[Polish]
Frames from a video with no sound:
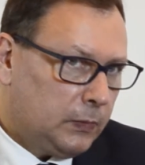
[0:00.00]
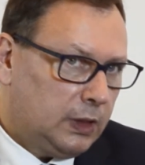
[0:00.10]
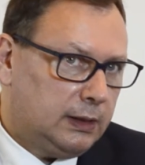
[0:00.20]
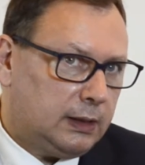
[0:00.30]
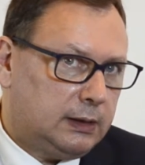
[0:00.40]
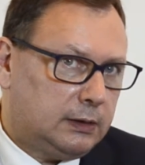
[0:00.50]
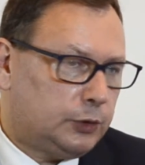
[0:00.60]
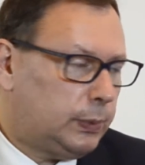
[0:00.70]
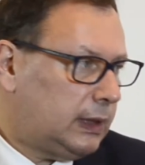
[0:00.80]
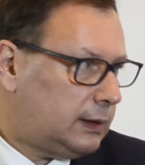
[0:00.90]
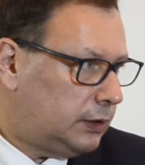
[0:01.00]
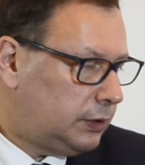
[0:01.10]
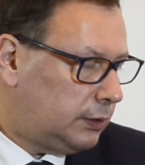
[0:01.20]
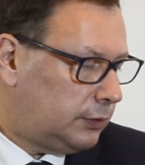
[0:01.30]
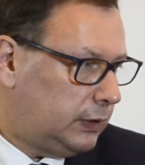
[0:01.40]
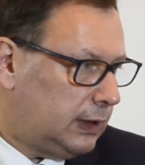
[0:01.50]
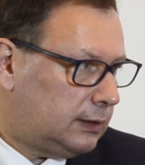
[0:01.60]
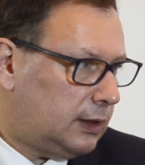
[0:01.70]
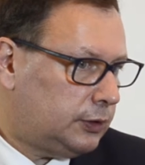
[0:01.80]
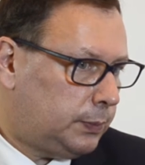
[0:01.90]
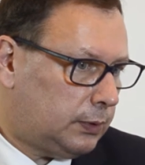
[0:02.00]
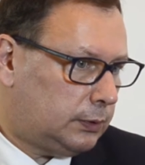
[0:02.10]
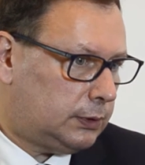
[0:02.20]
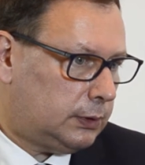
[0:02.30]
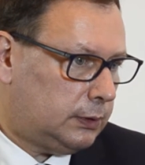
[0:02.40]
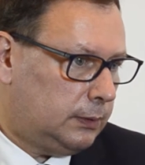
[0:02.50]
jednak gospodarka się rozwija, transport